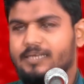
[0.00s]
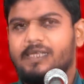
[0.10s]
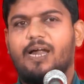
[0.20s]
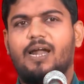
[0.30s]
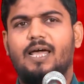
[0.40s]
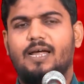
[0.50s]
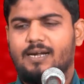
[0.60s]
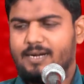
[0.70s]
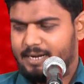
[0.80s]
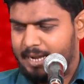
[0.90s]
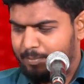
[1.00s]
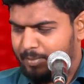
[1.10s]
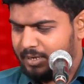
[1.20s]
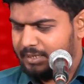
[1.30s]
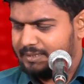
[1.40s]
எதனால் நம்ம
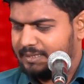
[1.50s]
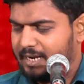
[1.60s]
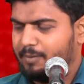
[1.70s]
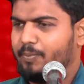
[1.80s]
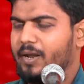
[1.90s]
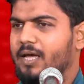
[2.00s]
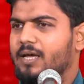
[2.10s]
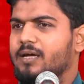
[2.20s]
தரப்பில்